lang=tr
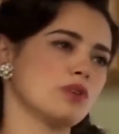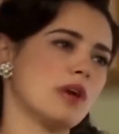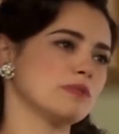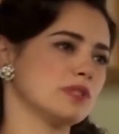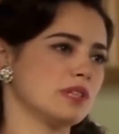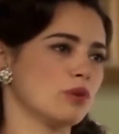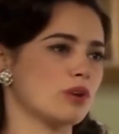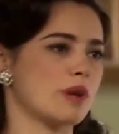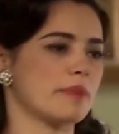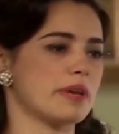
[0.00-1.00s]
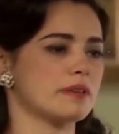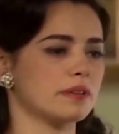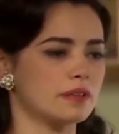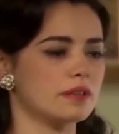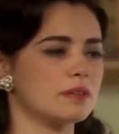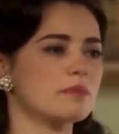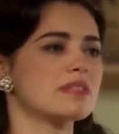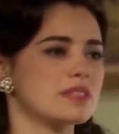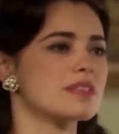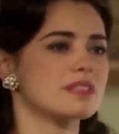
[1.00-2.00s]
Önemli değil Orhan Bey. Ben de